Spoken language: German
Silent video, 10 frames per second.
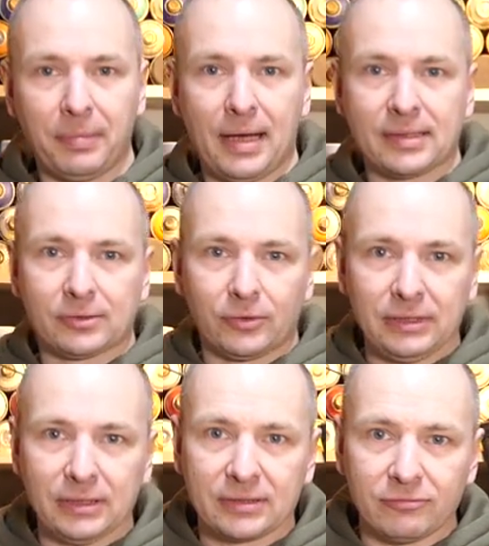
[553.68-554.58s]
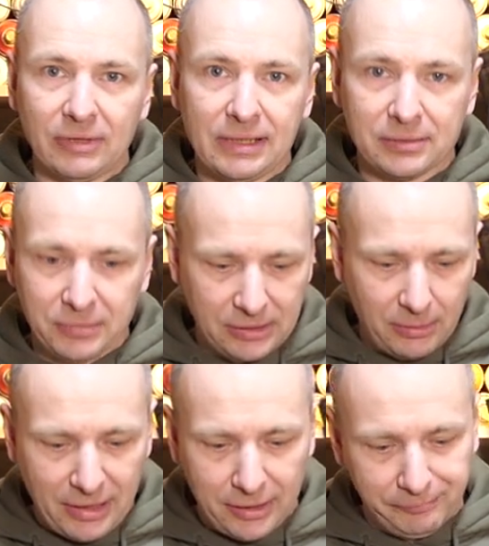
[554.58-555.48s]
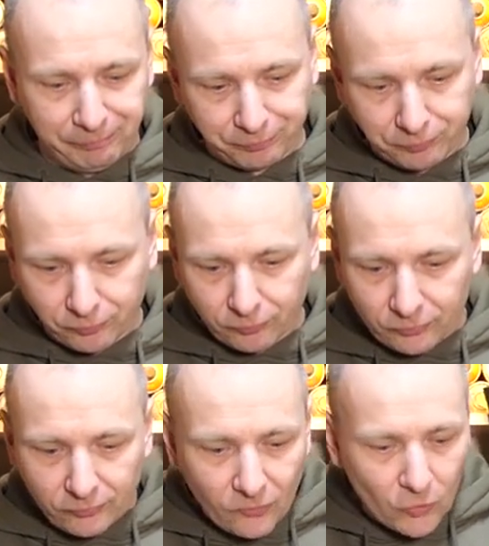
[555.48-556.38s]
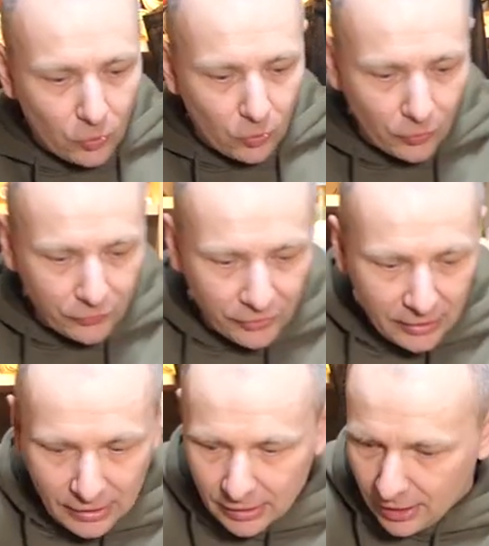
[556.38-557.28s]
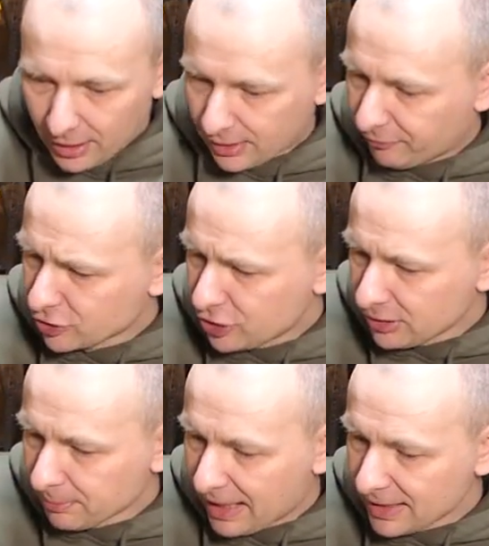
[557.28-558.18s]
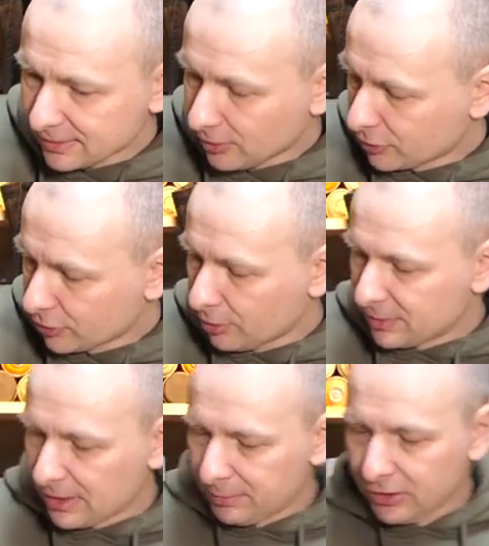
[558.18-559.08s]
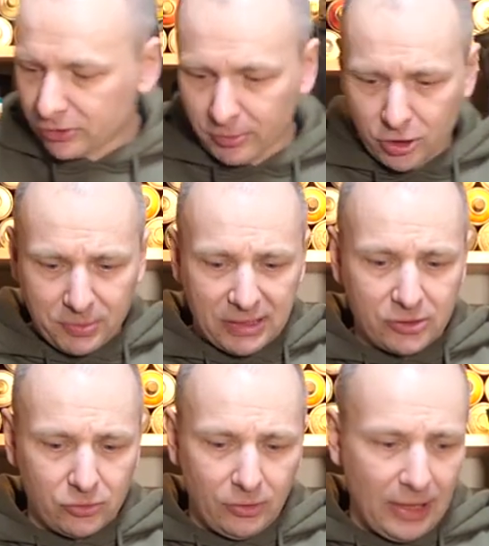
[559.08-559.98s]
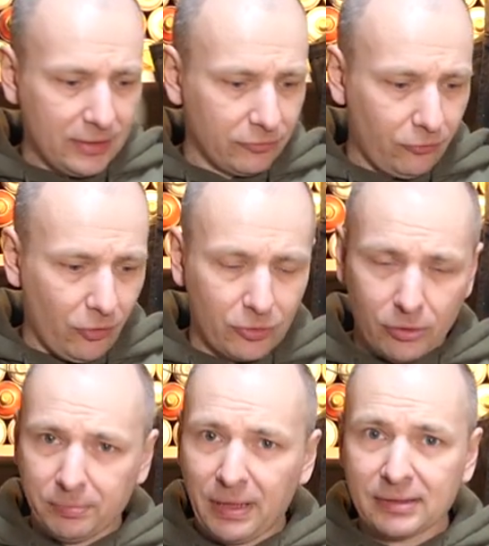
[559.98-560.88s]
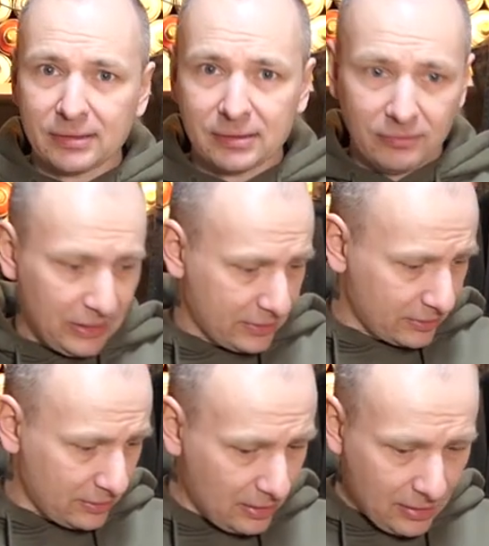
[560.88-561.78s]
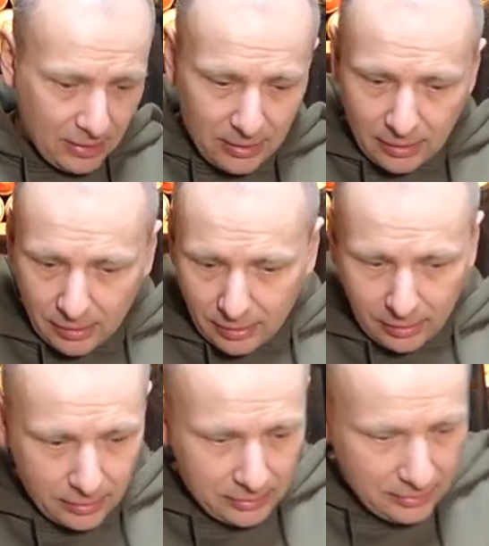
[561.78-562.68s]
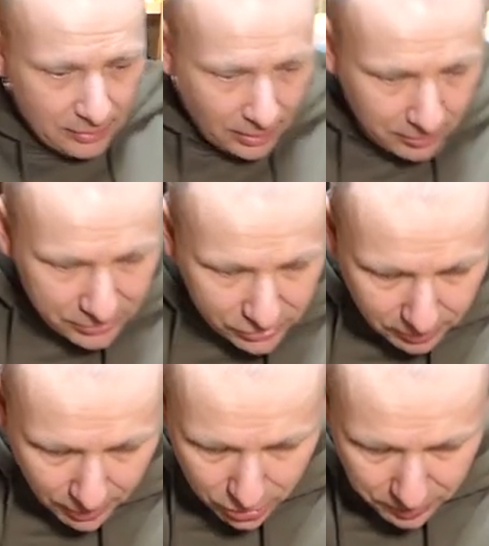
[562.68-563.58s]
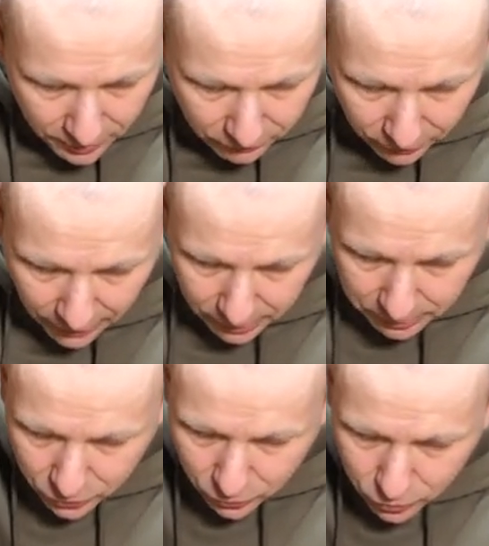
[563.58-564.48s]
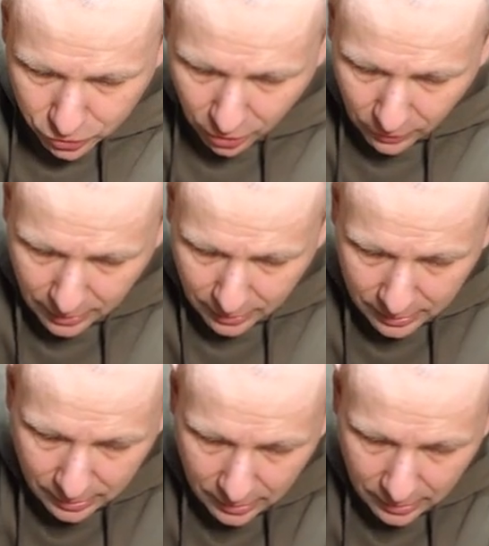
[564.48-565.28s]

Basen. Auch hier ist ein Felsen mit dabei. Und ja, ich habe verschiedene Basen auch genommen. Ich habe hier zum Beispiel, das sind noch alte Foreground Bases gewesen. Äh, hier habe ich zum Beispiel von einem Zuschauer